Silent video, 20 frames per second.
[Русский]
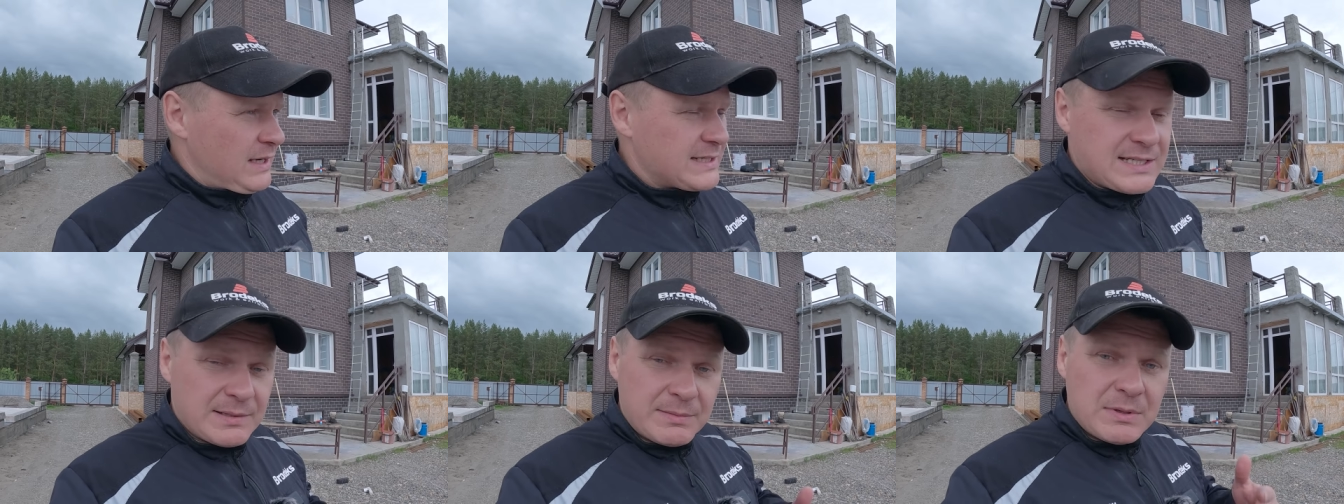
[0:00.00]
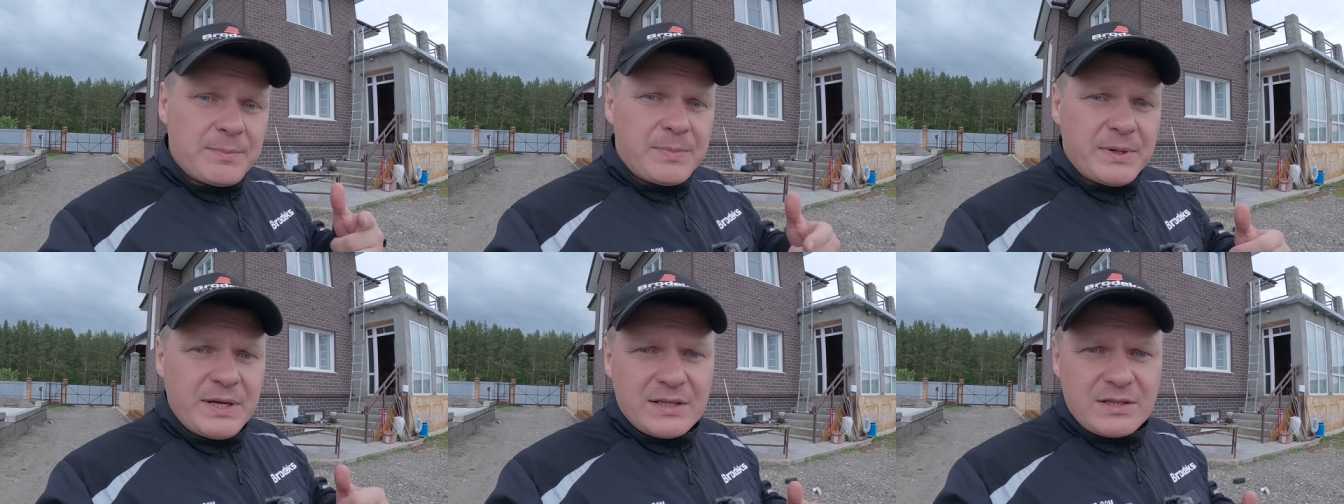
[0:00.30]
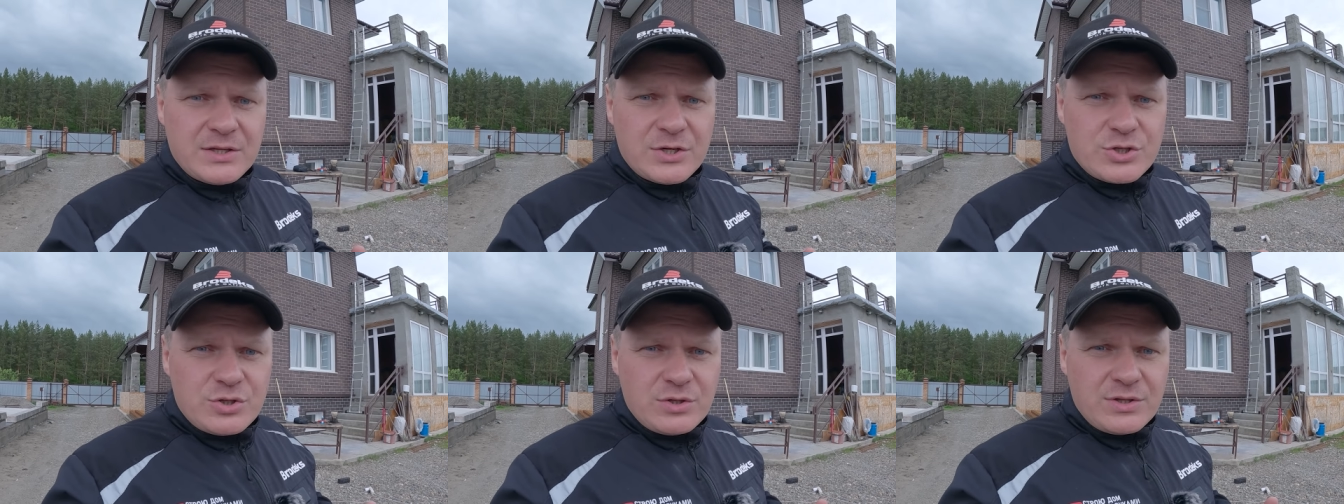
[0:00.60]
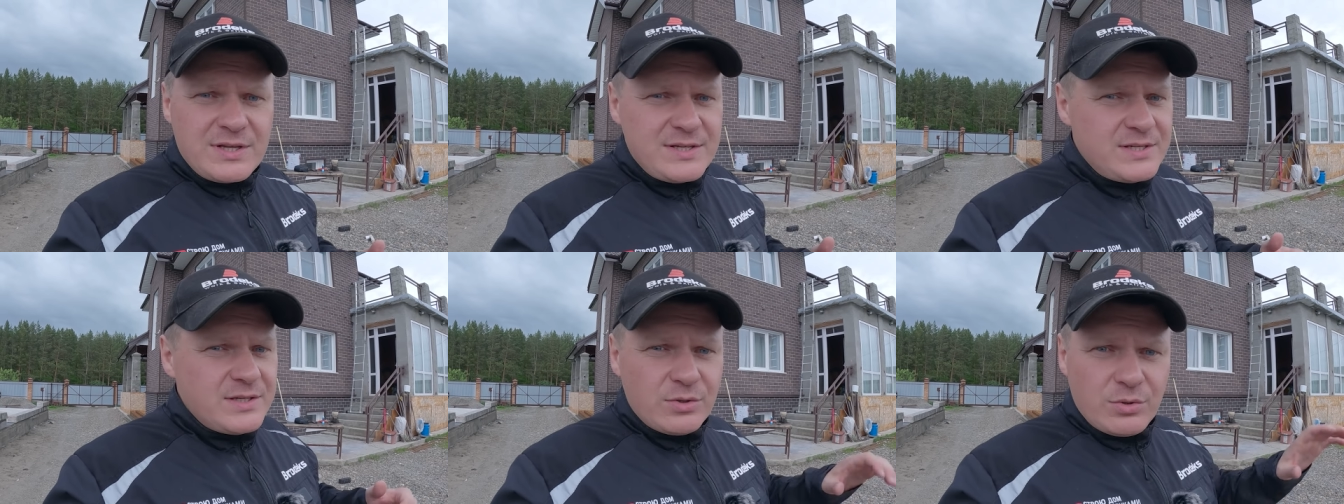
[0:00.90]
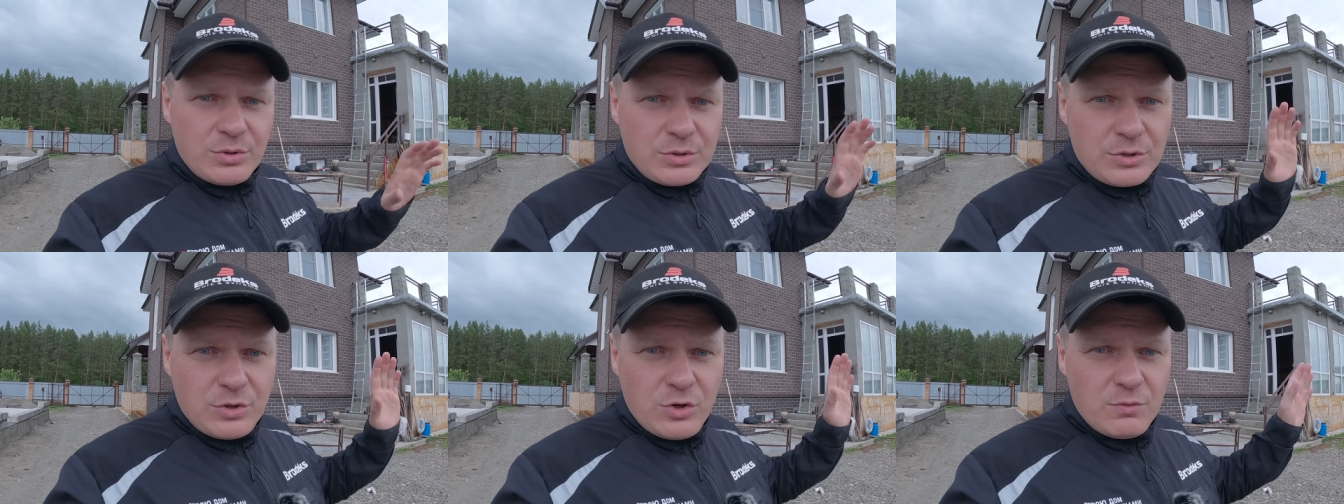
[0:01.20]
А самое приятное, что
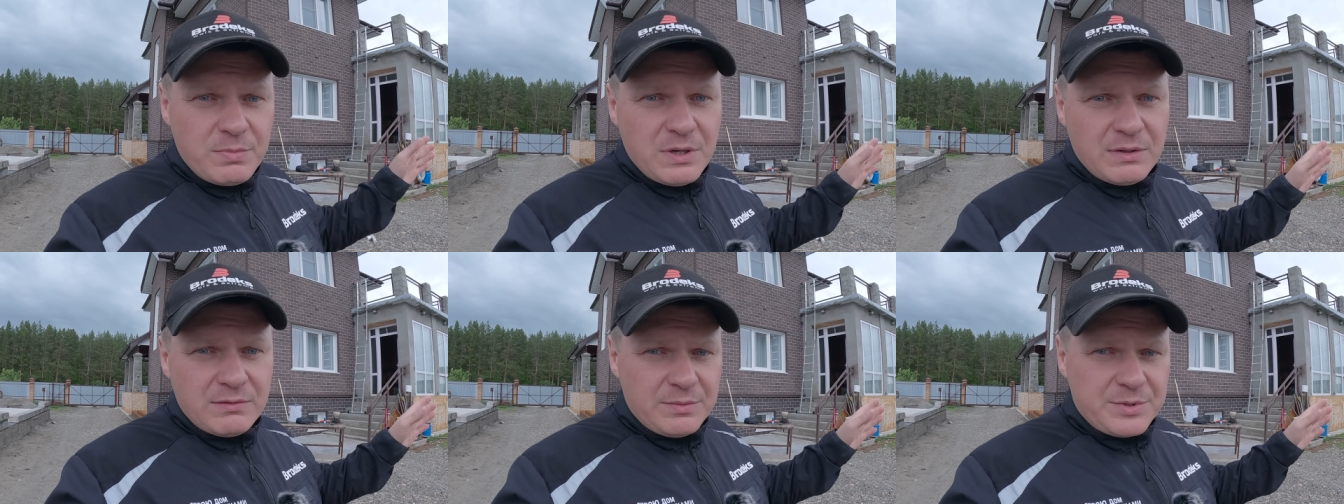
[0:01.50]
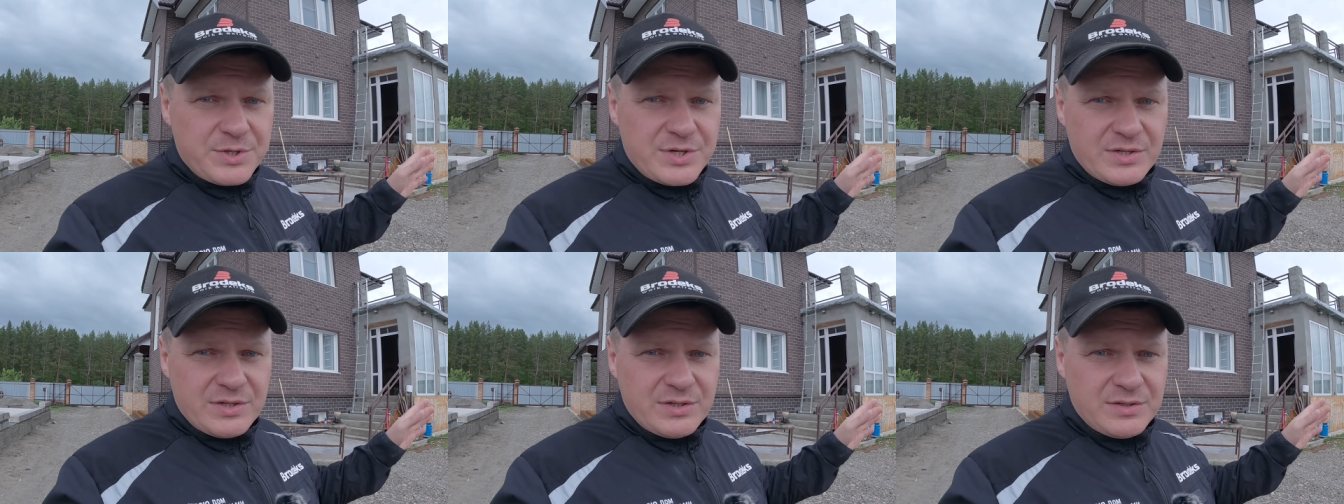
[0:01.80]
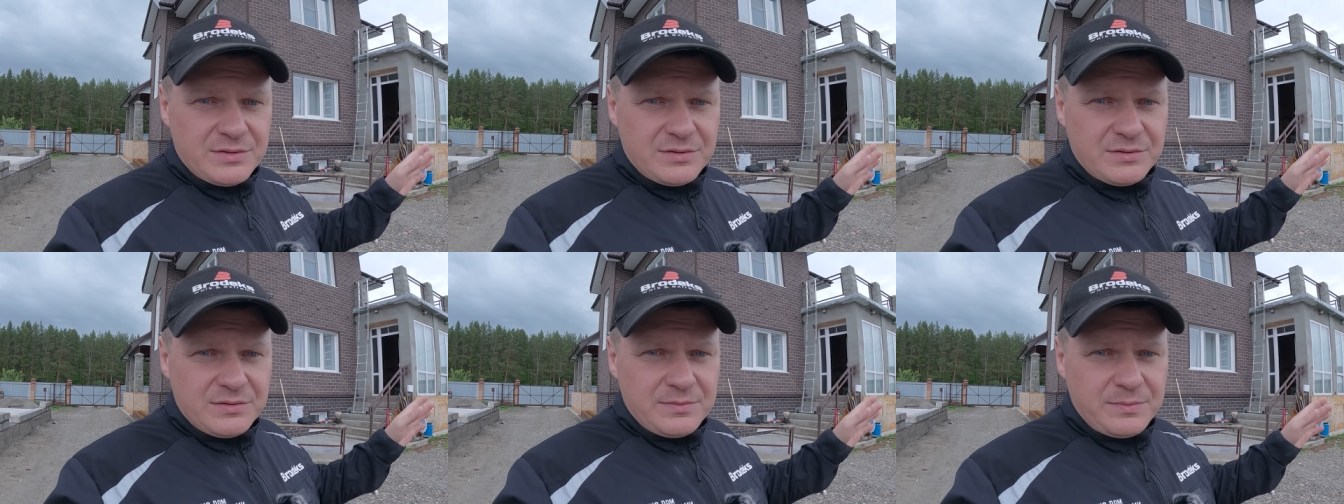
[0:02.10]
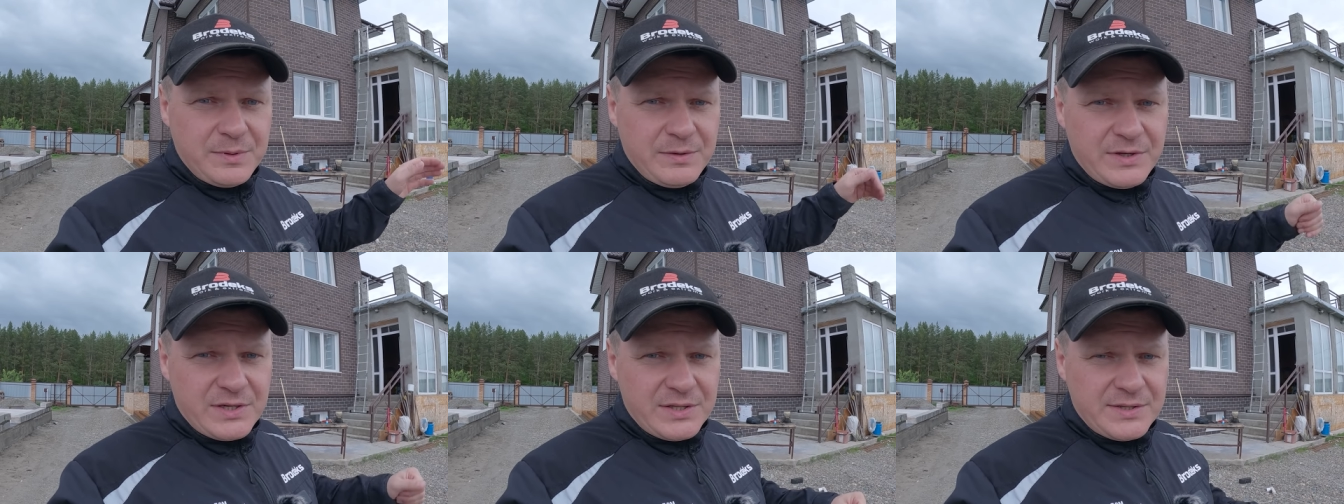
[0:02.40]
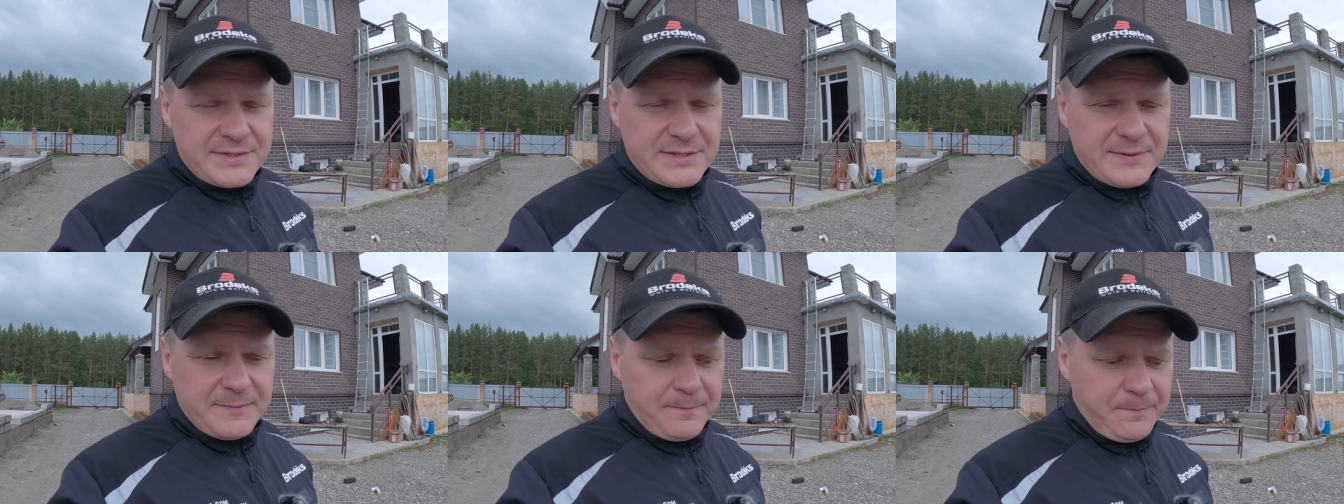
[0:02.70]
адгезирует к любым вообще
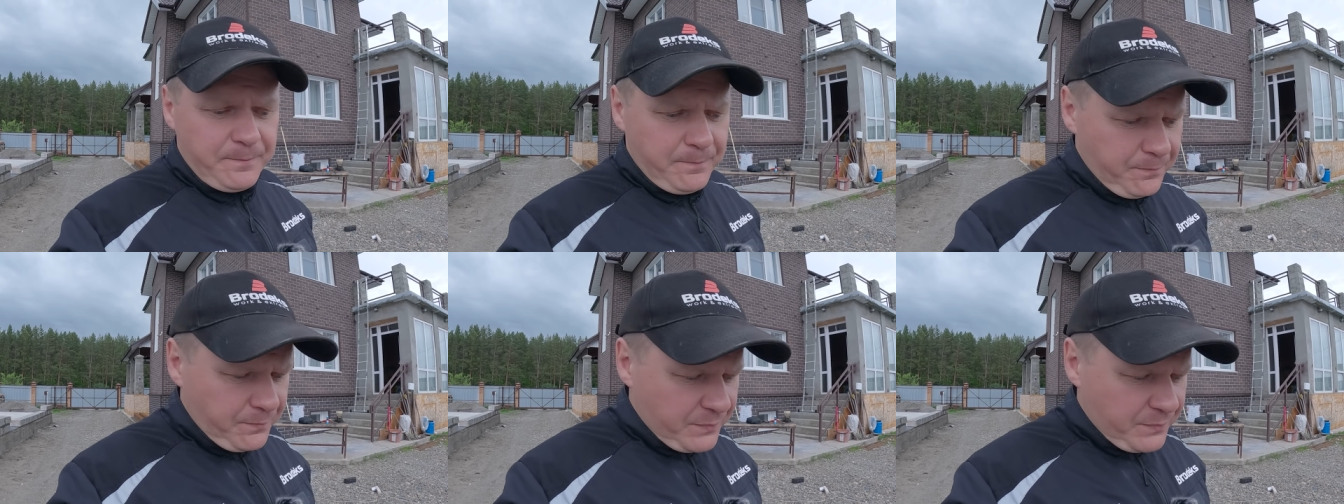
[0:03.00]
поверхностям.